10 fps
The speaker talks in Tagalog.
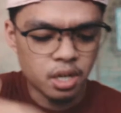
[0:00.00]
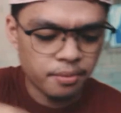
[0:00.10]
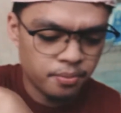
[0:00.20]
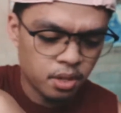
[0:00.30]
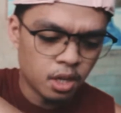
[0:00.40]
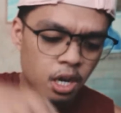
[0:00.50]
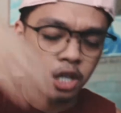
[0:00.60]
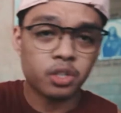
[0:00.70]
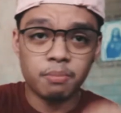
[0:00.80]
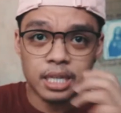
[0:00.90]
siya.
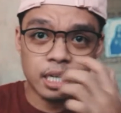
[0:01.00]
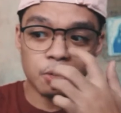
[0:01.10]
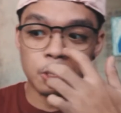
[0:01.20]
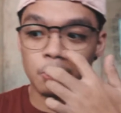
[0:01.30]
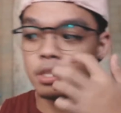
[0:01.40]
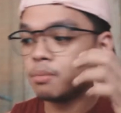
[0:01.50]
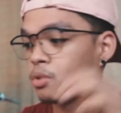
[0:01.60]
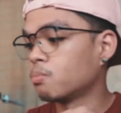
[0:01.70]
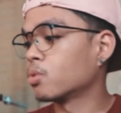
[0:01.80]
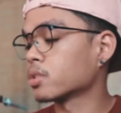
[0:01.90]
Actually, matagal ko na ito hindi
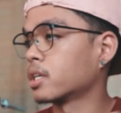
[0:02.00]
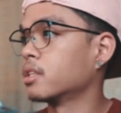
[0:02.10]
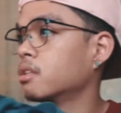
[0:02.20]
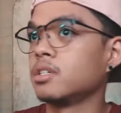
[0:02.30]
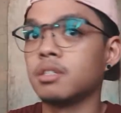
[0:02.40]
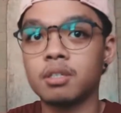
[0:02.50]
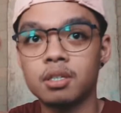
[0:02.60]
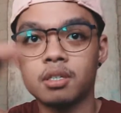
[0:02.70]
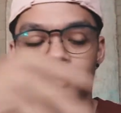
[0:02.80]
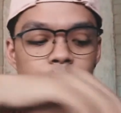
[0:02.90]
binubuksan
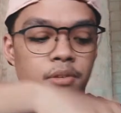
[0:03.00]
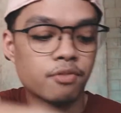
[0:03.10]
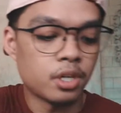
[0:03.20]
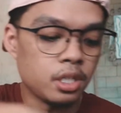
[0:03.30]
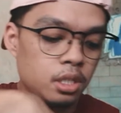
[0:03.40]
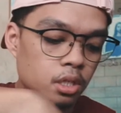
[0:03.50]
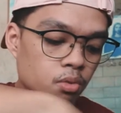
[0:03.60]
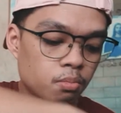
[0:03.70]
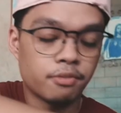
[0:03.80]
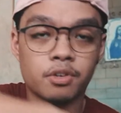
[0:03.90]
since before
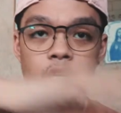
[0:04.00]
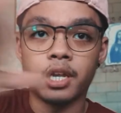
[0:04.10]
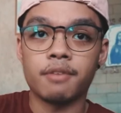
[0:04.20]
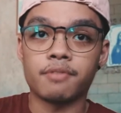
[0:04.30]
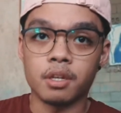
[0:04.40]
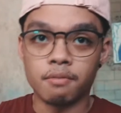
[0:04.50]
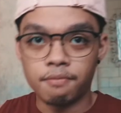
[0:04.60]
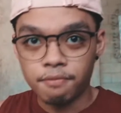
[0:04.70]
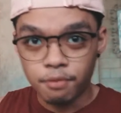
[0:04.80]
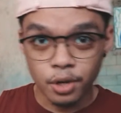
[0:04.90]
ECQ, before I lifted
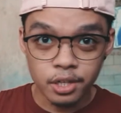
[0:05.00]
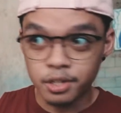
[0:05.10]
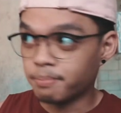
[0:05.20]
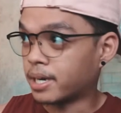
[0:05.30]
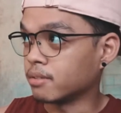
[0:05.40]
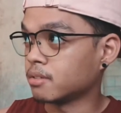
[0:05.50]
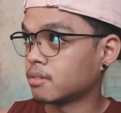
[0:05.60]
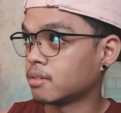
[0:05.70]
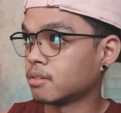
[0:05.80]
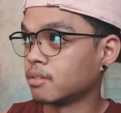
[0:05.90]
400
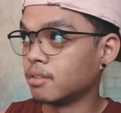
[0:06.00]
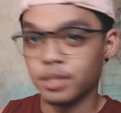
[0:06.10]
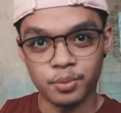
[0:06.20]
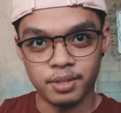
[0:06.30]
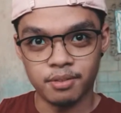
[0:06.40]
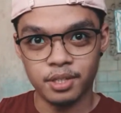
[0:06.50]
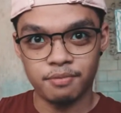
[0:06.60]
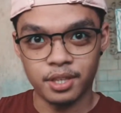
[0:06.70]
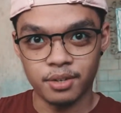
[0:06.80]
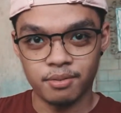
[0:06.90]
pounds. This one,
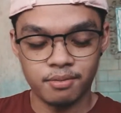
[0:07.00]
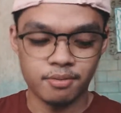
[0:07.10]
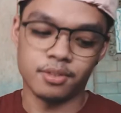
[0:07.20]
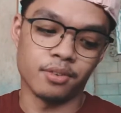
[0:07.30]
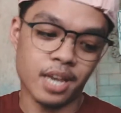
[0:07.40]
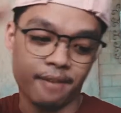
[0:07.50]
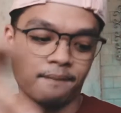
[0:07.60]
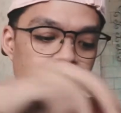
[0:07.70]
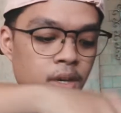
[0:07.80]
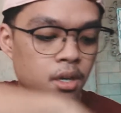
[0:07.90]
this video. So, yeah.
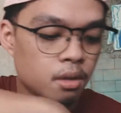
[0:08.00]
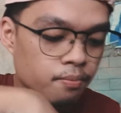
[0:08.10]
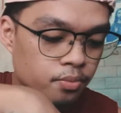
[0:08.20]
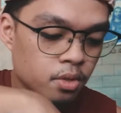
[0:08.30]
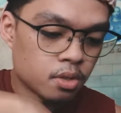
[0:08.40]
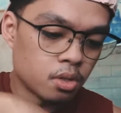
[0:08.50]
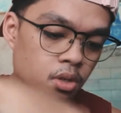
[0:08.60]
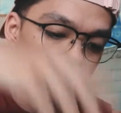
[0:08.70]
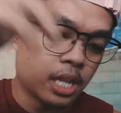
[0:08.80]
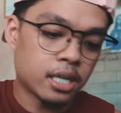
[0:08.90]
So, yun.